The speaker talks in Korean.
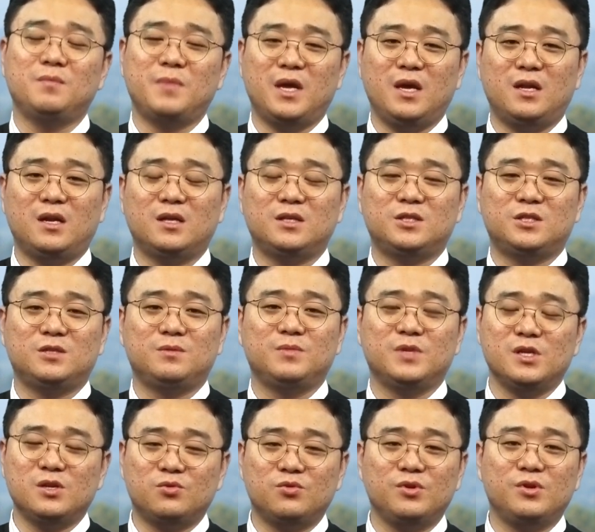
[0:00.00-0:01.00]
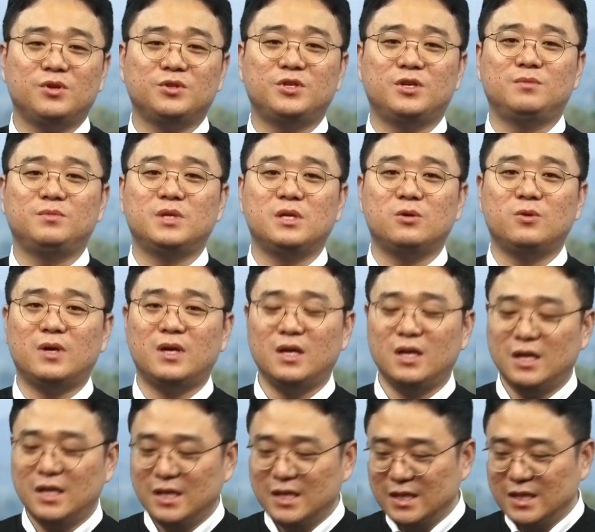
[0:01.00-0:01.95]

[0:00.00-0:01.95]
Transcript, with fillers: 매일 아침 일꾼 형제님들과